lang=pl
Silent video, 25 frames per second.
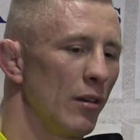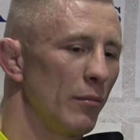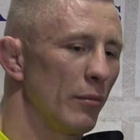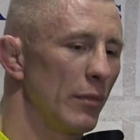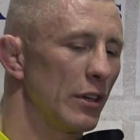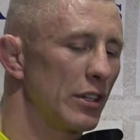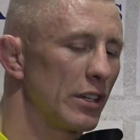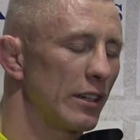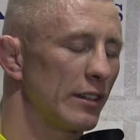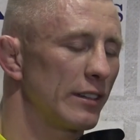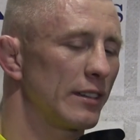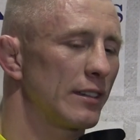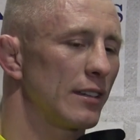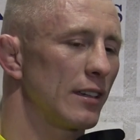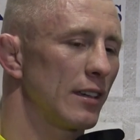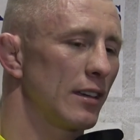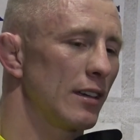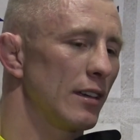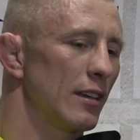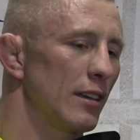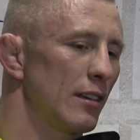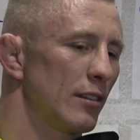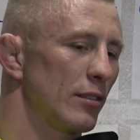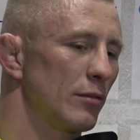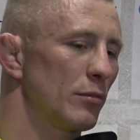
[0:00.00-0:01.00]
będzie z,
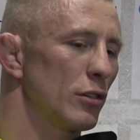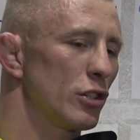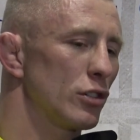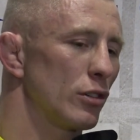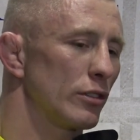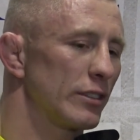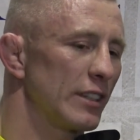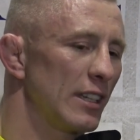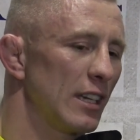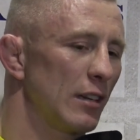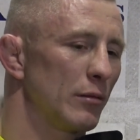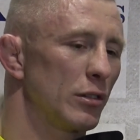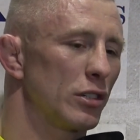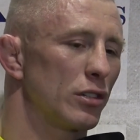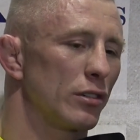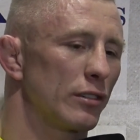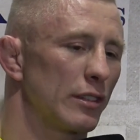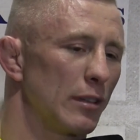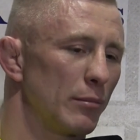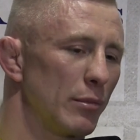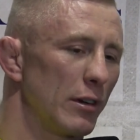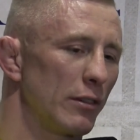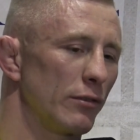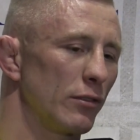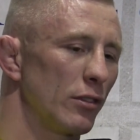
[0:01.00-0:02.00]
z miesiąca na
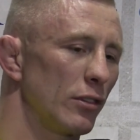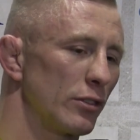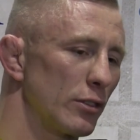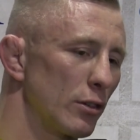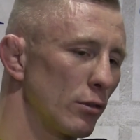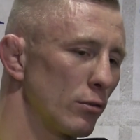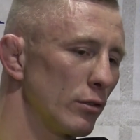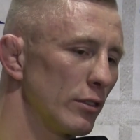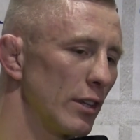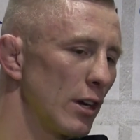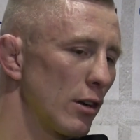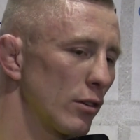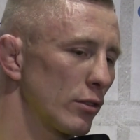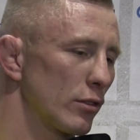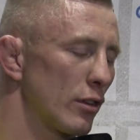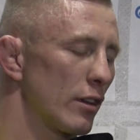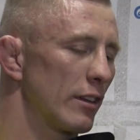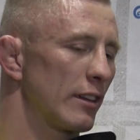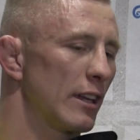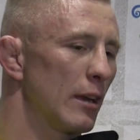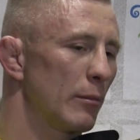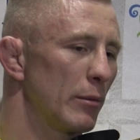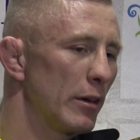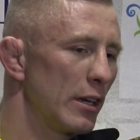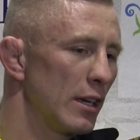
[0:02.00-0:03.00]
miesiąc na pewno, z roku na rok
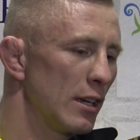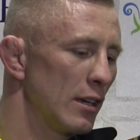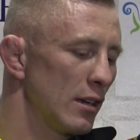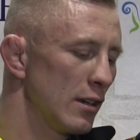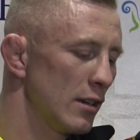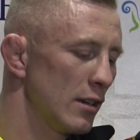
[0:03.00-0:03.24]
coraz lepiej